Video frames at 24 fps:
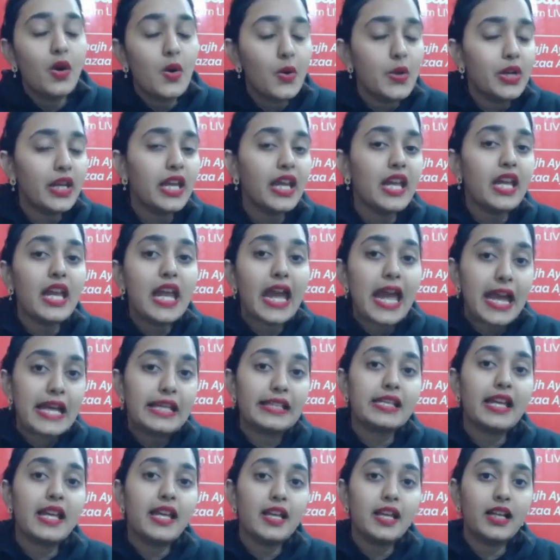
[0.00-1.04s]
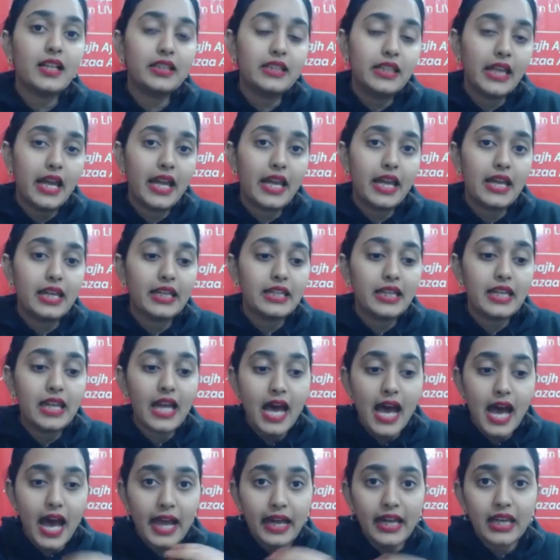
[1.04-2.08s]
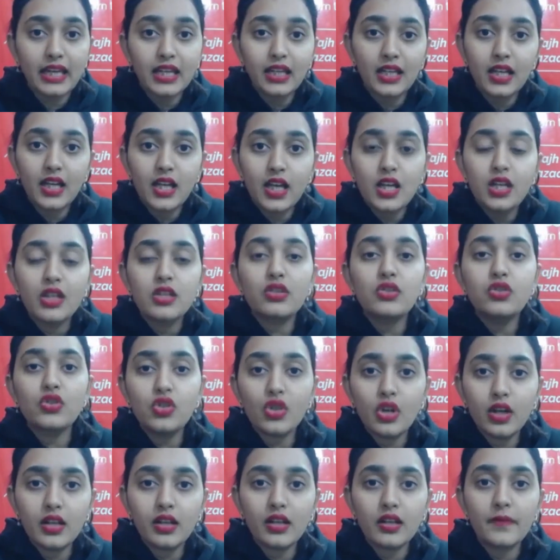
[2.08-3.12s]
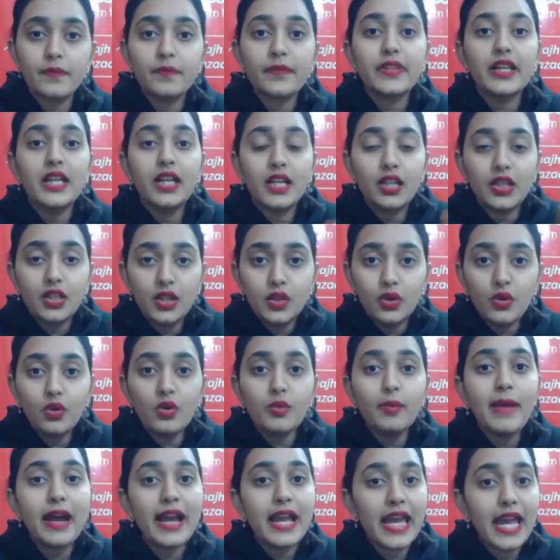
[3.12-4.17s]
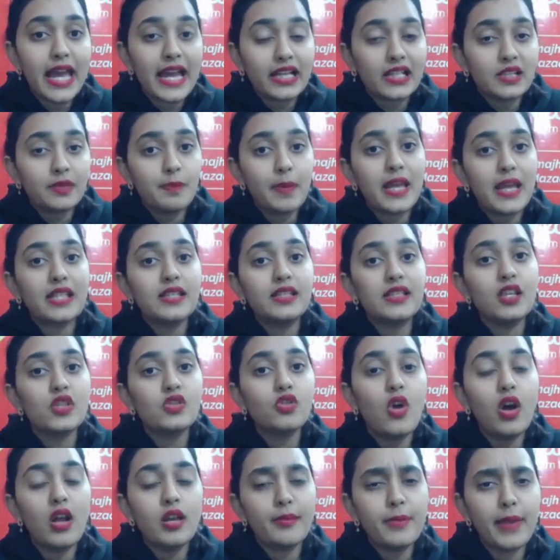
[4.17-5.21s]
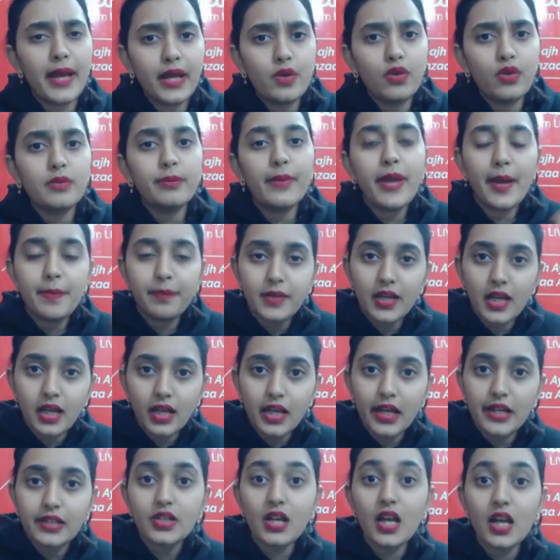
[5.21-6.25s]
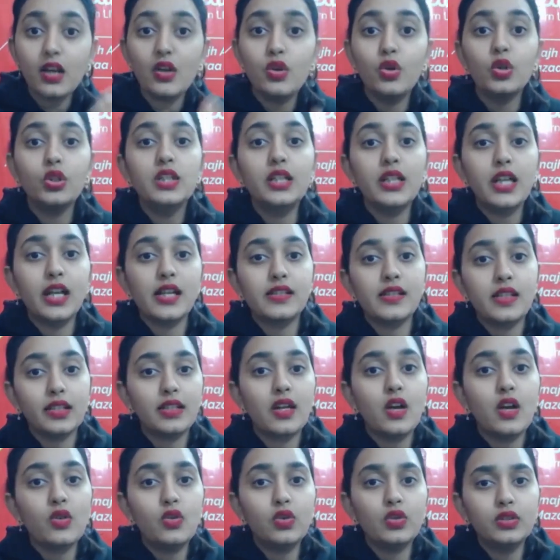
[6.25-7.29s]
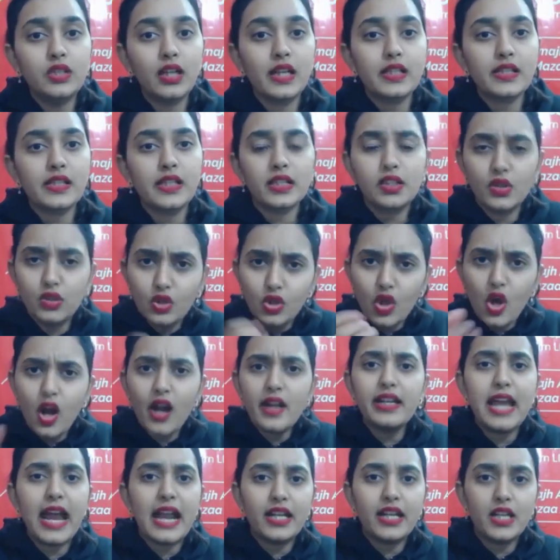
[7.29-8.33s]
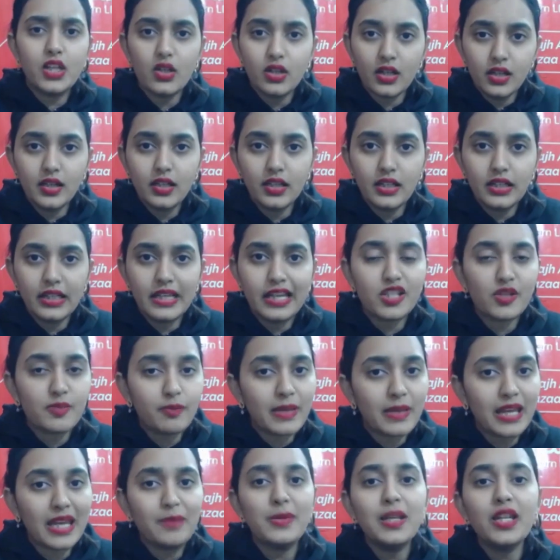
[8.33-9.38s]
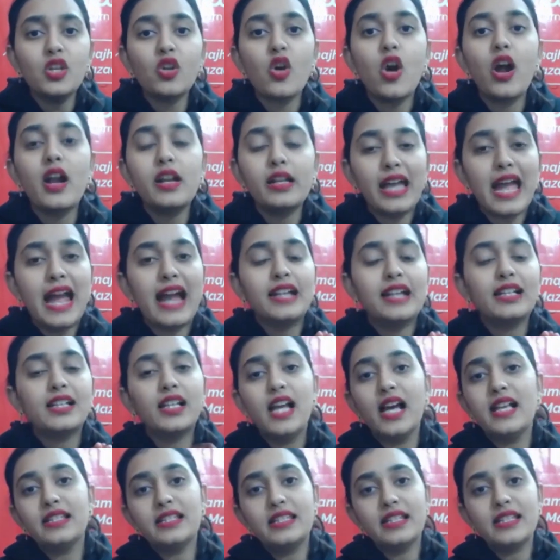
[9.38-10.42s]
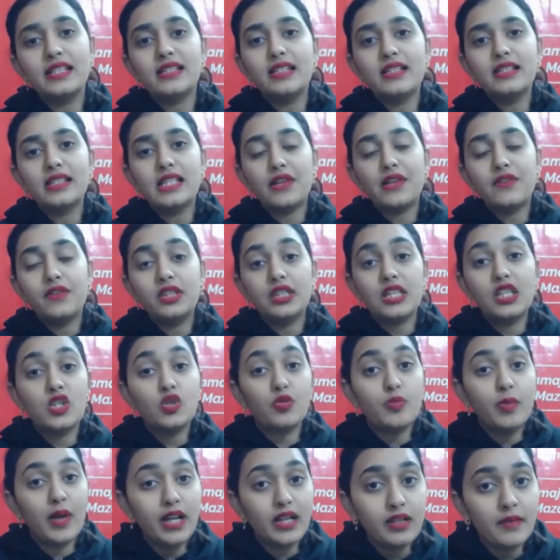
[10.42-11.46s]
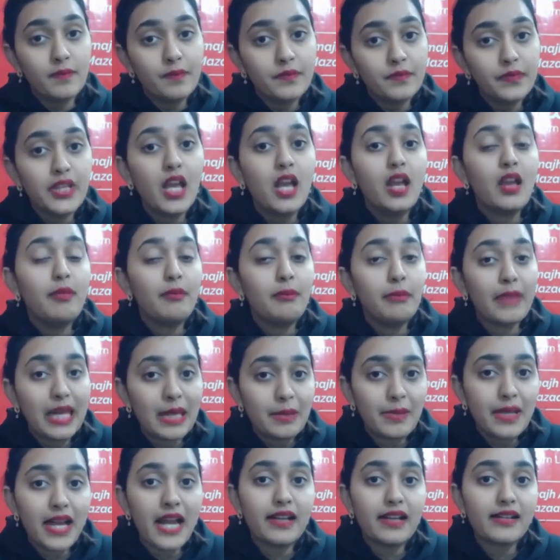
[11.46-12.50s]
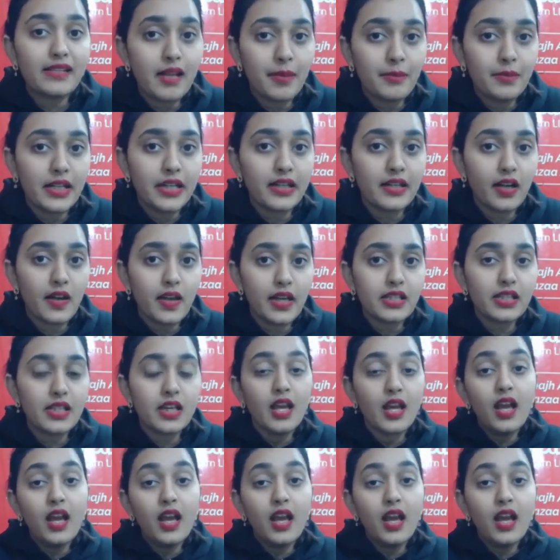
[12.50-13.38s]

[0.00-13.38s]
उन्हें ऐसा लगता है कि आई शुड डू माई expenses on माई ओन मैं अपना खर्चा खुद कर सकता हूँ खुद कर सकती हूँ नॉट एट योर अर्ली एज मे बी नॉट एट क्लास सिक्स एंड सेवेंथ एज बट मे बी एट सम age